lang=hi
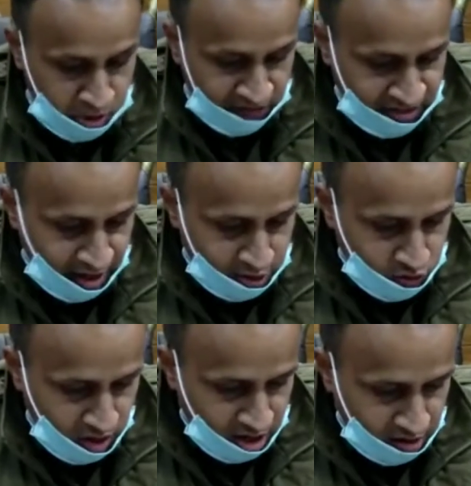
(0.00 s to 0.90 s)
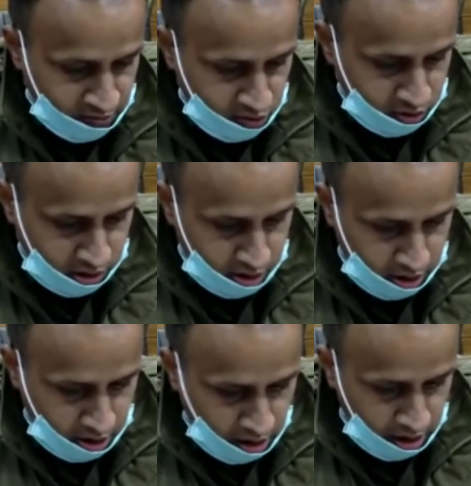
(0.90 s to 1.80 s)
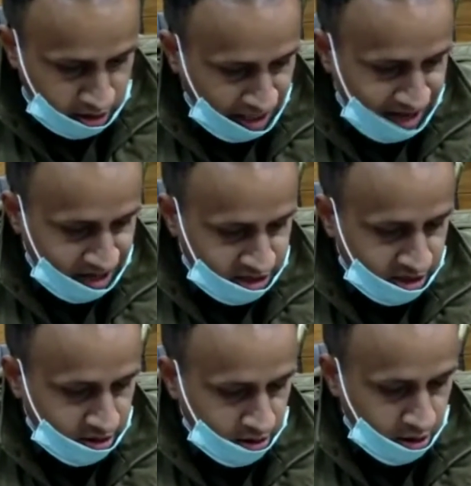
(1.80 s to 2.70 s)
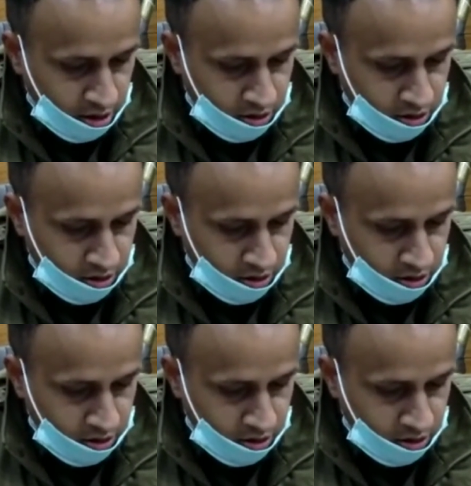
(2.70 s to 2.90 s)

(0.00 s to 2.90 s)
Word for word: गिरफ्तार हुआ है अभियुक्त ताराचंद